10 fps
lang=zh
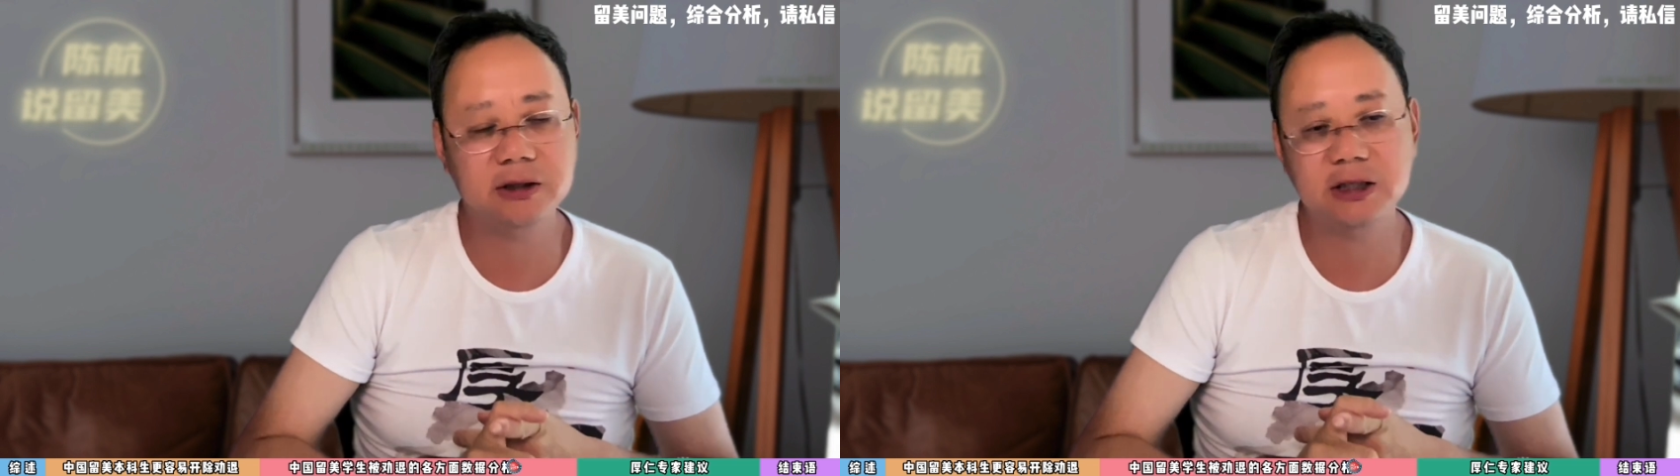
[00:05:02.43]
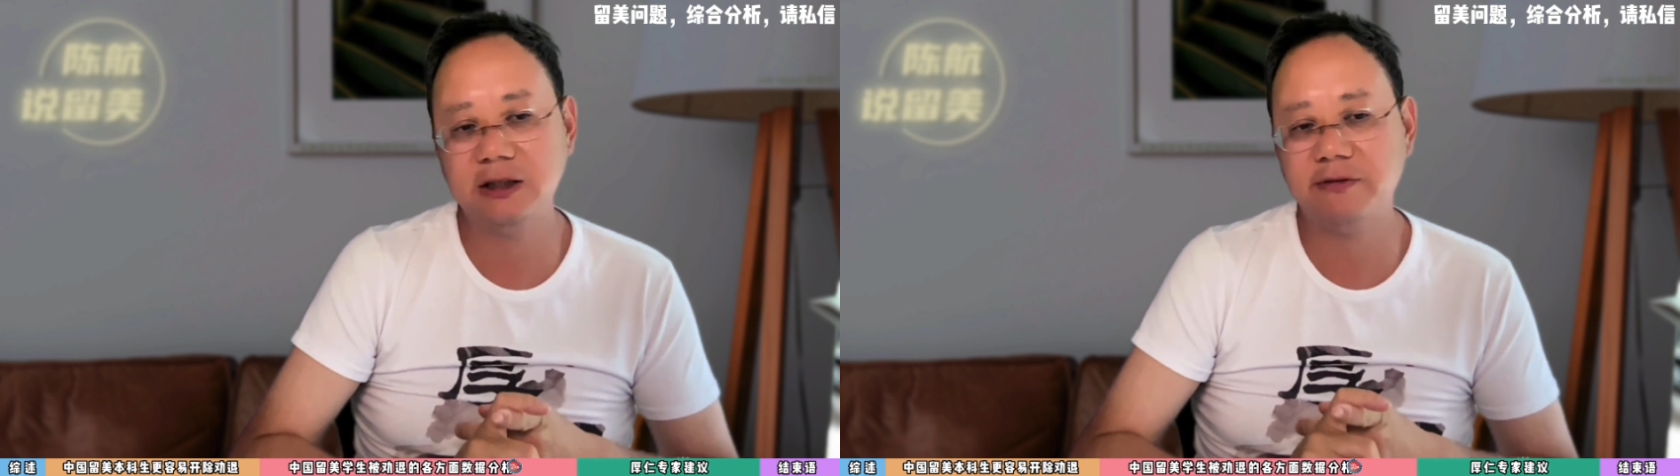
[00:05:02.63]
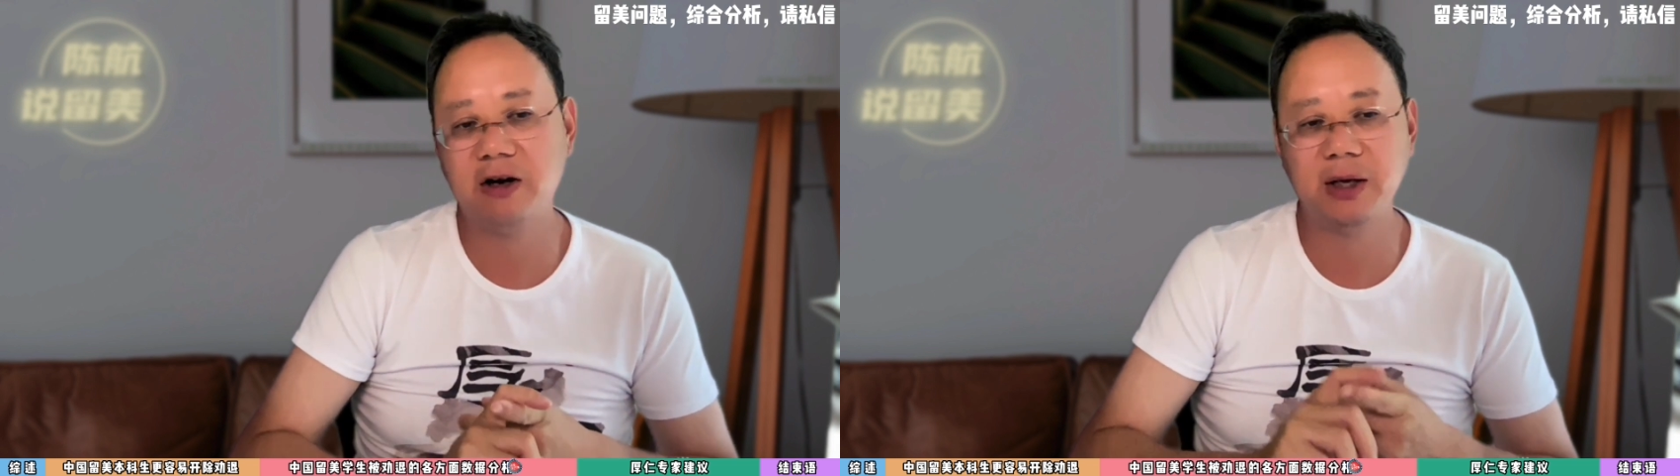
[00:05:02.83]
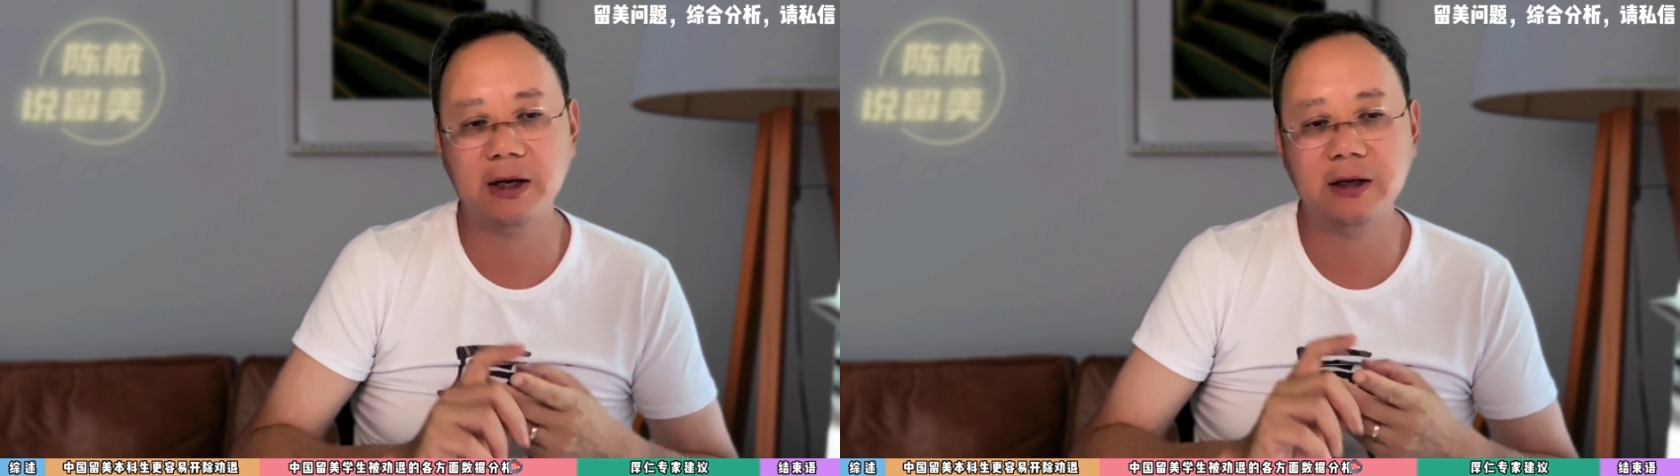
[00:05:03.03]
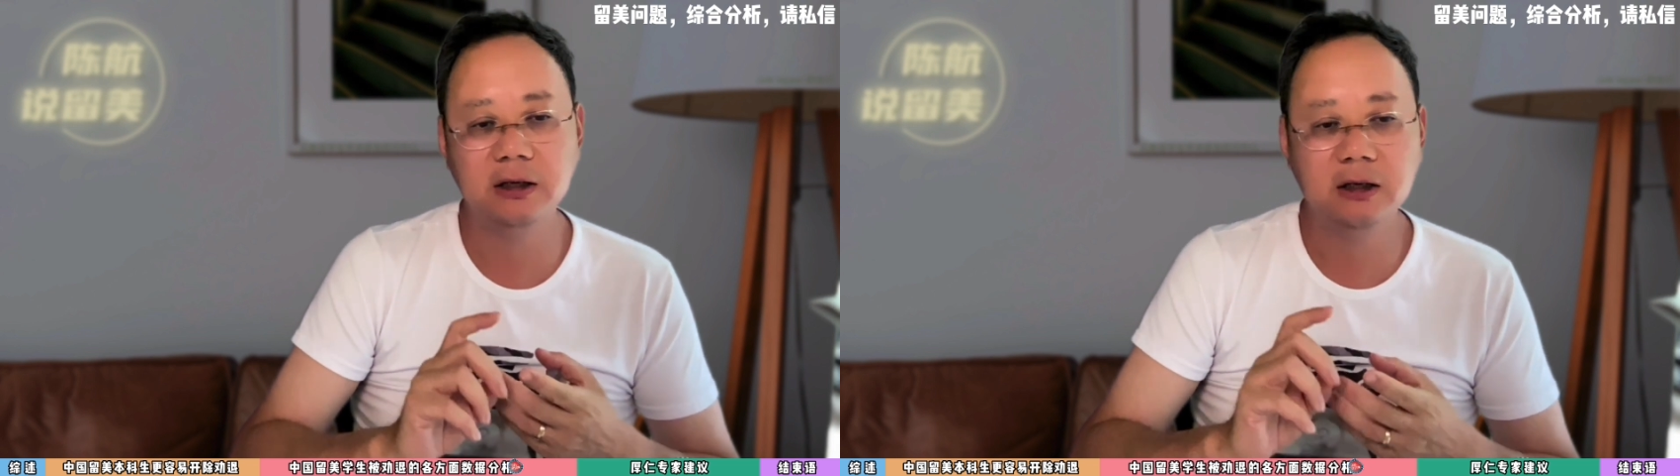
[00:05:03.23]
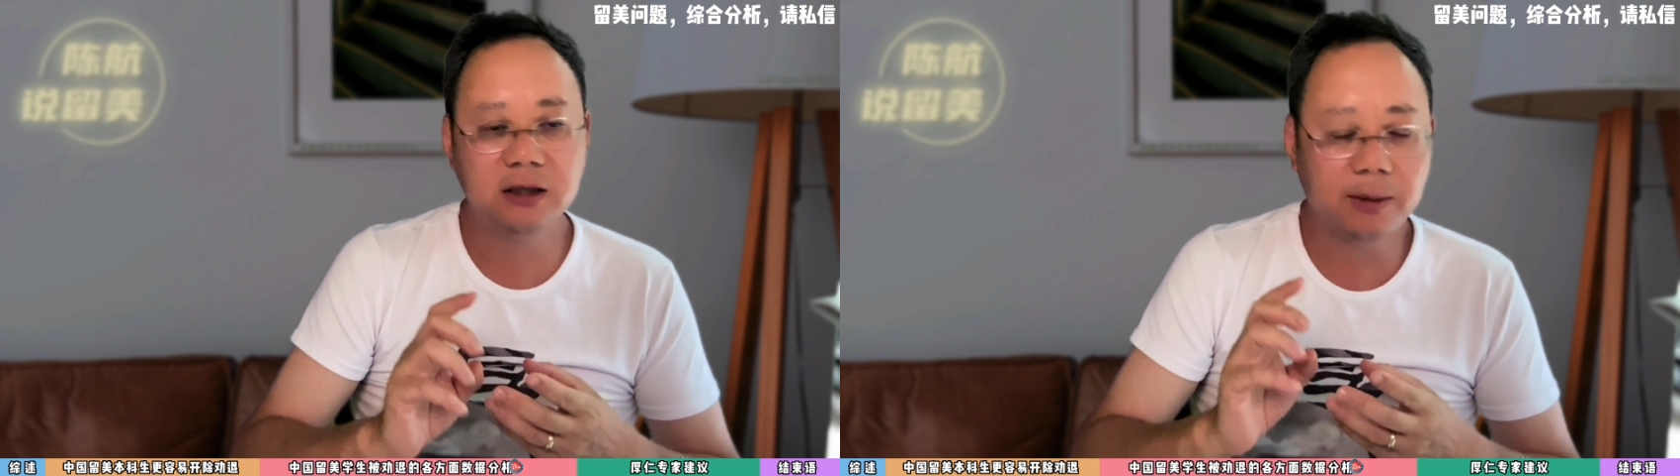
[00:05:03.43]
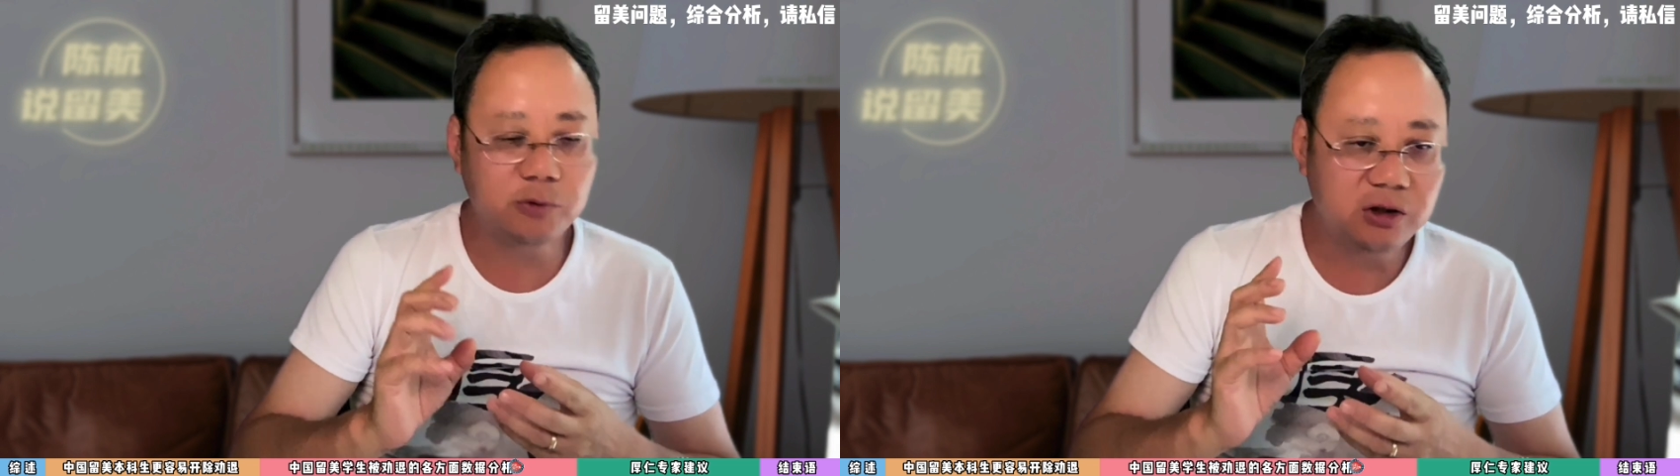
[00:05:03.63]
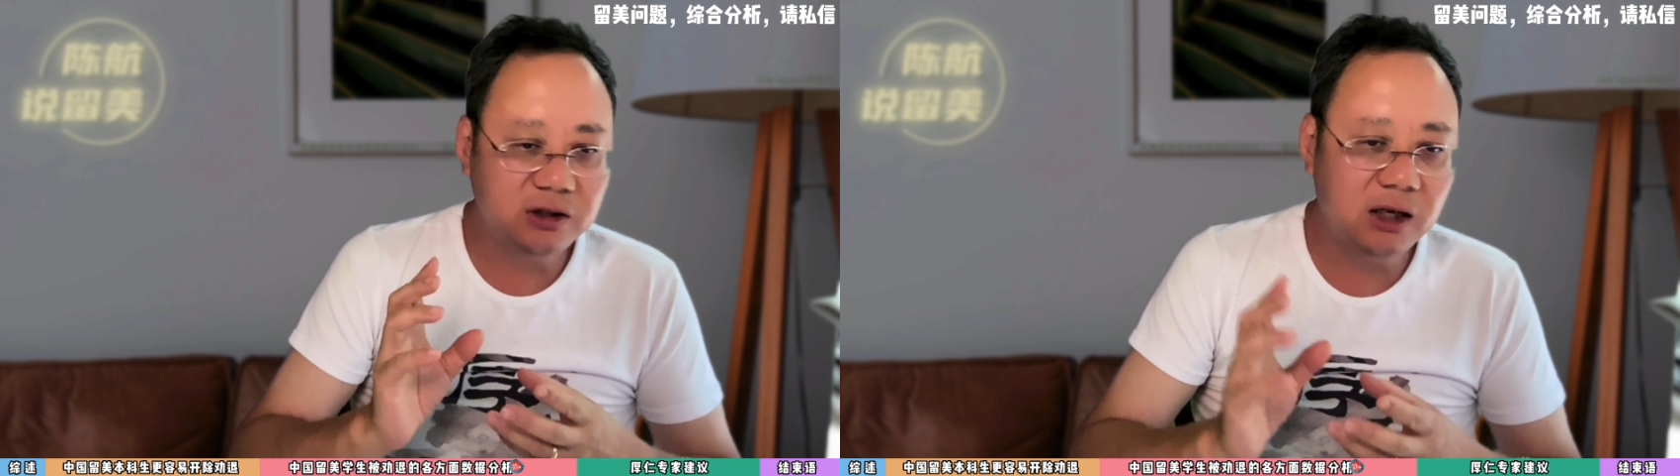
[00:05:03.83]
这些方面。那么对于低